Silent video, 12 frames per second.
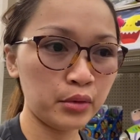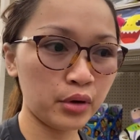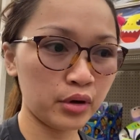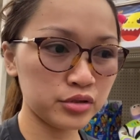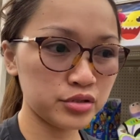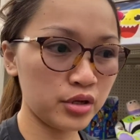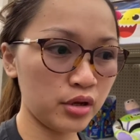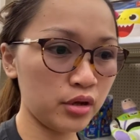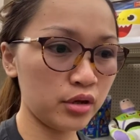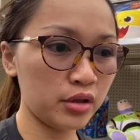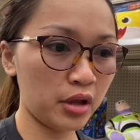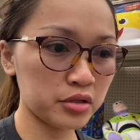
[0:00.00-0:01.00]

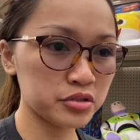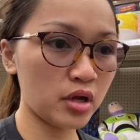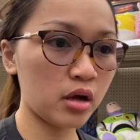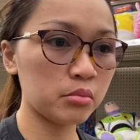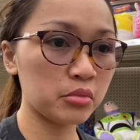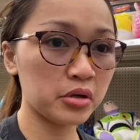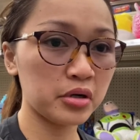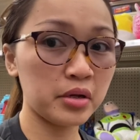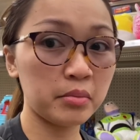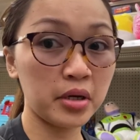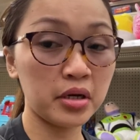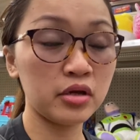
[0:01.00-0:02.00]
Kasi next summer,
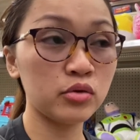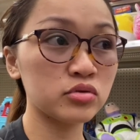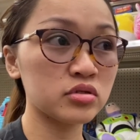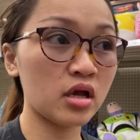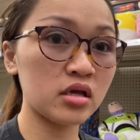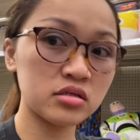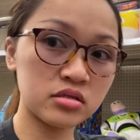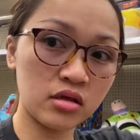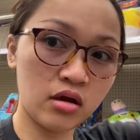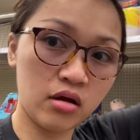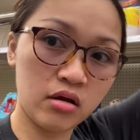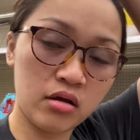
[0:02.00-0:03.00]
iba na yung size
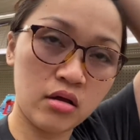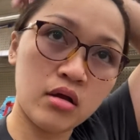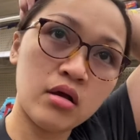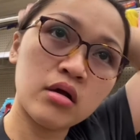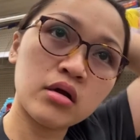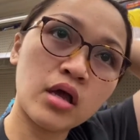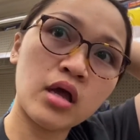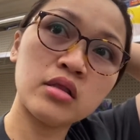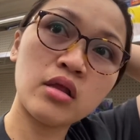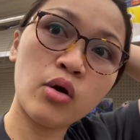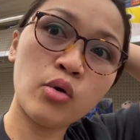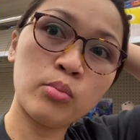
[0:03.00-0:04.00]
niya. Kaya
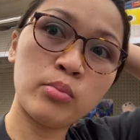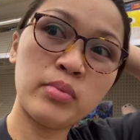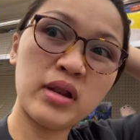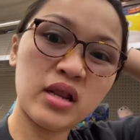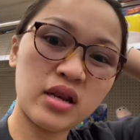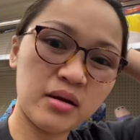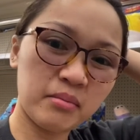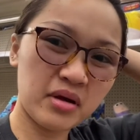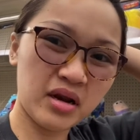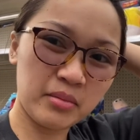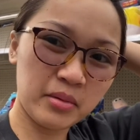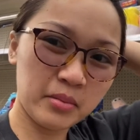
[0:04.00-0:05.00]
hindi ako bili ng
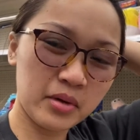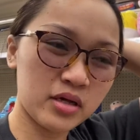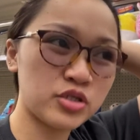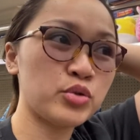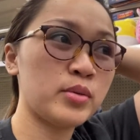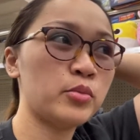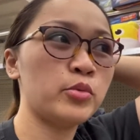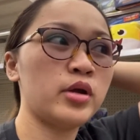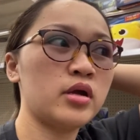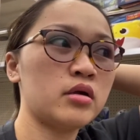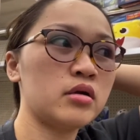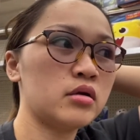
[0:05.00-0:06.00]
maraming mga
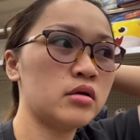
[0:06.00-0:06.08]
swimwear.